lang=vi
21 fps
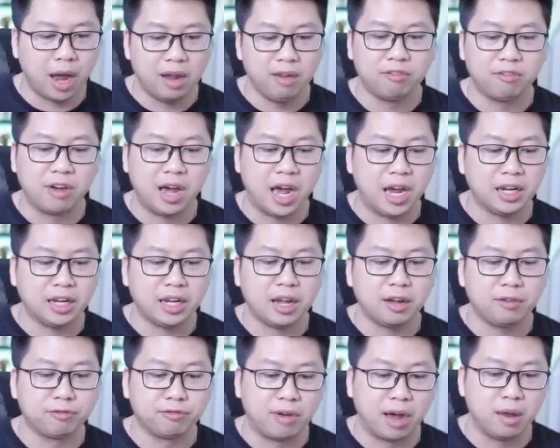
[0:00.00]
và anh
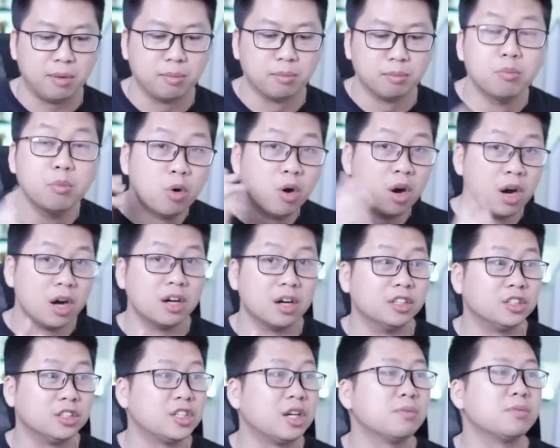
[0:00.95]
em phải mua
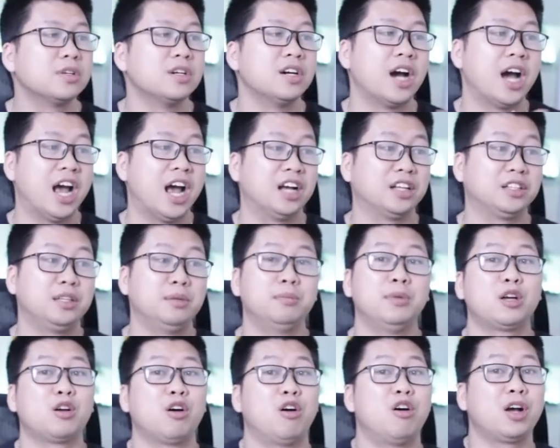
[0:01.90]
ở trong cửa hàng thì
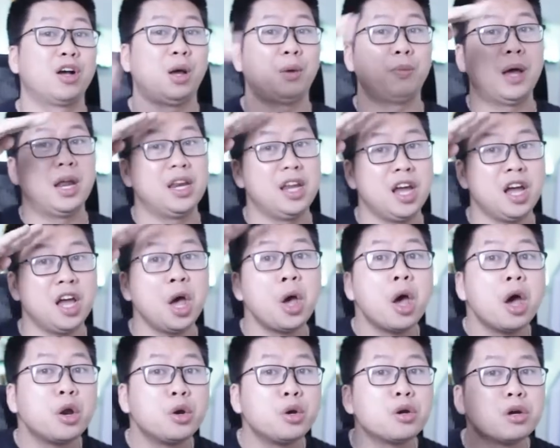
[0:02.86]
mới có các bạn nhá.
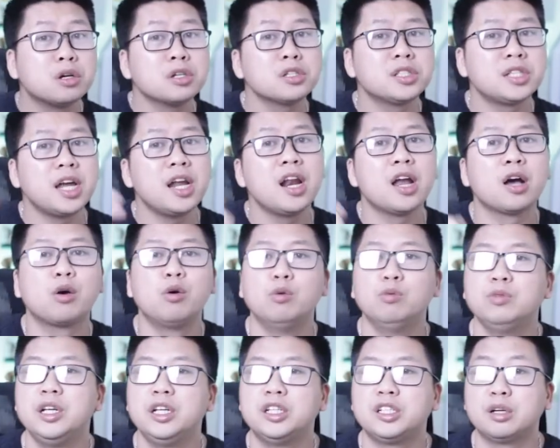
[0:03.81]
Nó sẽ là
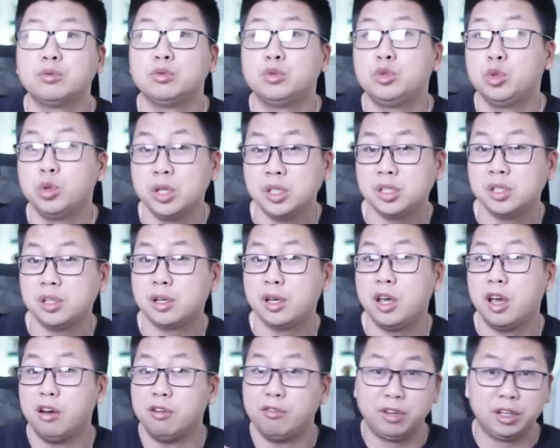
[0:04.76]
cùng đi trong chuỗi sự
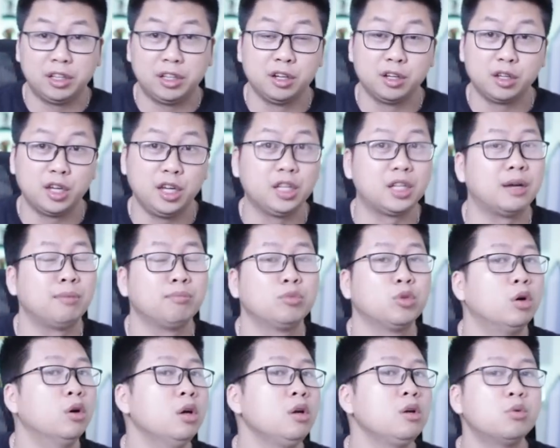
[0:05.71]
kiện về thời kỳ tăm
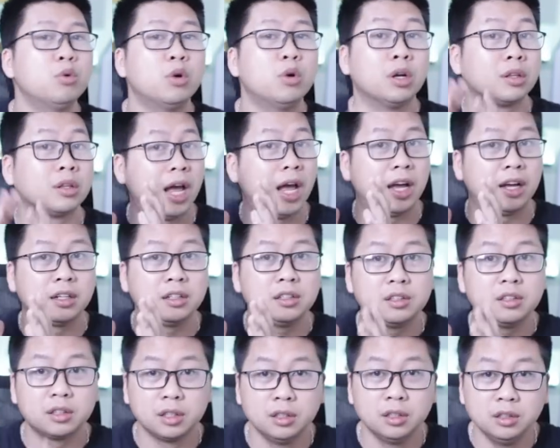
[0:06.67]
tối của tháng
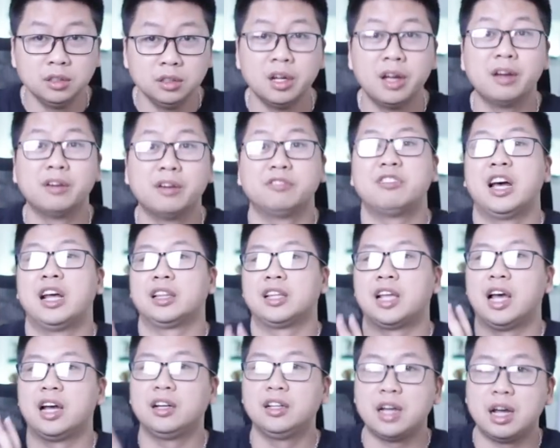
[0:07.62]
4 và
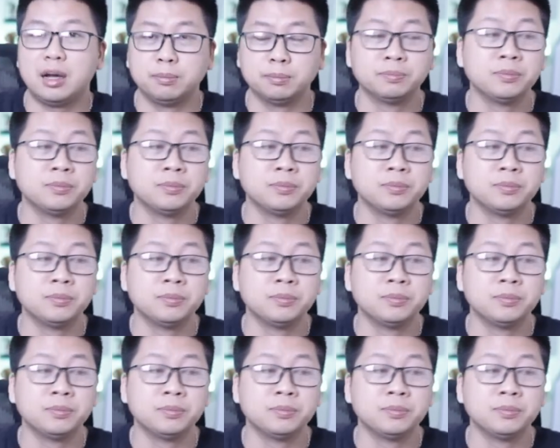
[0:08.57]
tháng 5.